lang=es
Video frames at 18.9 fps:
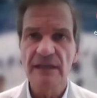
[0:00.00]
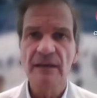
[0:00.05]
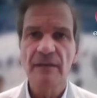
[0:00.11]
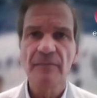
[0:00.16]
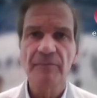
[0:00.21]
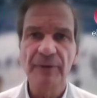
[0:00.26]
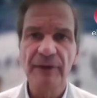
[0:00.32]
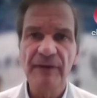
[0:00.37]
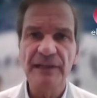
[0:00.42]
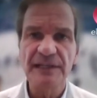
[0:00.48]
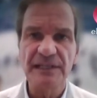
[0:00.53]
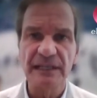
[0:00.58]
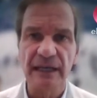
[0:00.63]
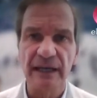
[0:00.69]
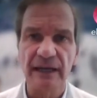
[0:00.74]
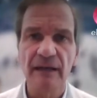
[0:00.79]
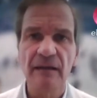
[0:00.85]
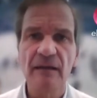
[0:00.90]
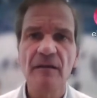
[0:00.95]
Puede
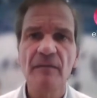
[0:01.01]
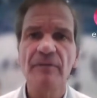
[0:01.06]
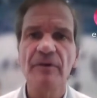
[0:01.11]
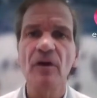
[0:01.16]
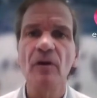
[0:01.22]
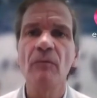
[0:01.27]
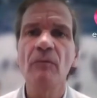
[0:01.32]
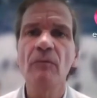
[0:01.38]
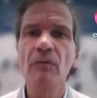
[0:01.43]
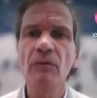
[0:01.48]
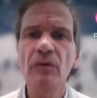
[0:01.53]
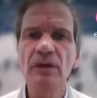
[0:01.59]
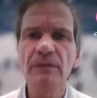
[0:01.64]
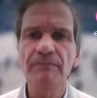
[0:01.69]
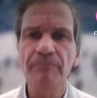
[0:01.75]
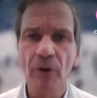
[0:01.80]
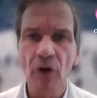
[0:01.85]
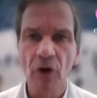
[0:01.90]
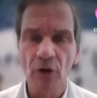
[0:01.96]
ser, pero muy
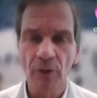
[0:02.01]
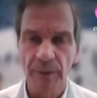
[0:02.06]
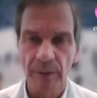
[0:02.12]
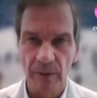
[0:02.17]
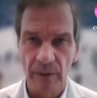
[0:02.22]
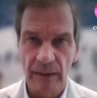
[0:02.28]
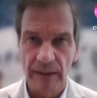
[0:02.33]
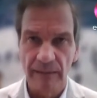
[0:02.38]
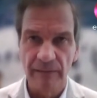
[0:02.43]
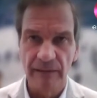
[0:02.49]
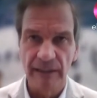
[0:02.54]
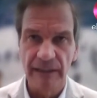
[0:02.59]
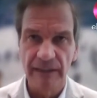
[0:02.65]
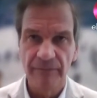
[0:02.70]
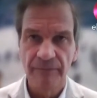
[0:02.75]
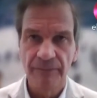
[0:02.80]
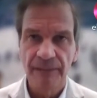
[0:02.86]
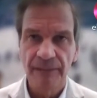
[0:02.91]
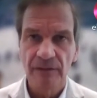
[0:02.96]
poco probable.
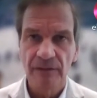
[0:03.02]
Un